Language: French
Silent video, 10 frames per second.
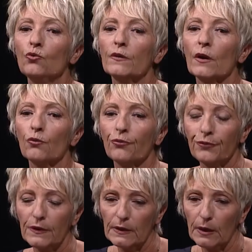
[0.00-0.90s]
nous allons
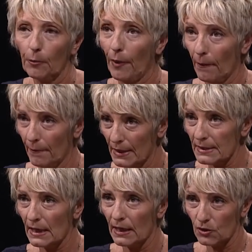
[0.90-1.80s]
finir par
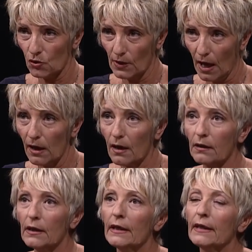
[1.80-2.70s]
Metz, à l'Arsenal,
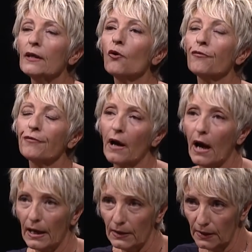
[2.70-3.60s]
et enfin
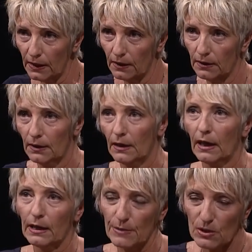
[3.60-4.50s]
à Lille,
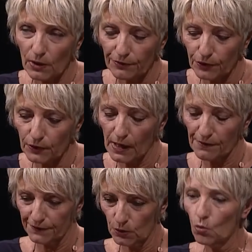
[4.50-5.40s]
à la Maison de la
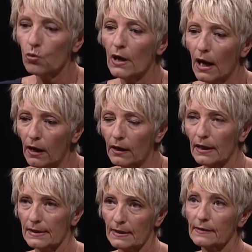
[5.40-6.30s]
Photographie, où là,
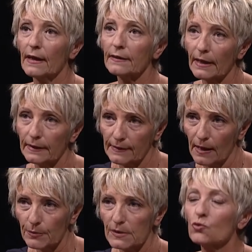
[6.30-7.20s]
à cette dernière
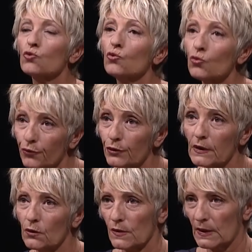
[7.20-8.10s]
étape, c'est une
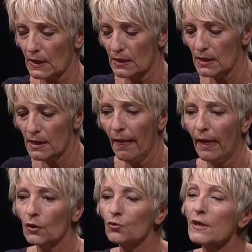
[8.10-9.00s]
nouveauté de cette année,
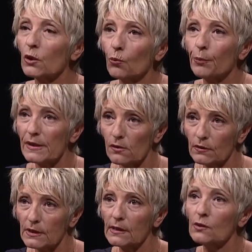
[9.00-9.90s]
nous allons
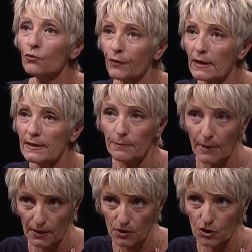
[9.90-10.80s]
présenter des nouvelles
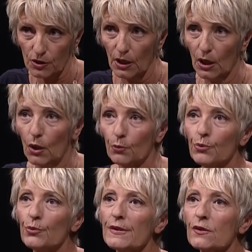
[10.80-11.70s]
images,
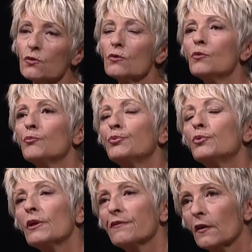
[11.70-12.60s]
puisque
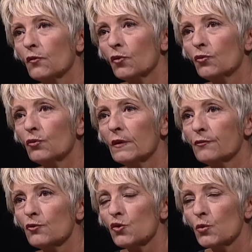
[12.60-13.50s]
pour les 20 ans, nous
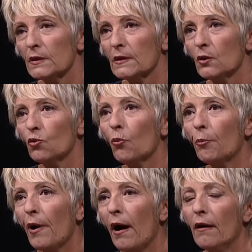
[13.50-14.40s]
avons souhaité non
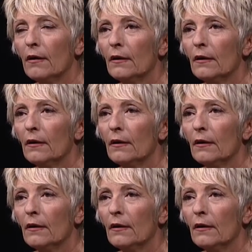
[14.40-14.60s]
pas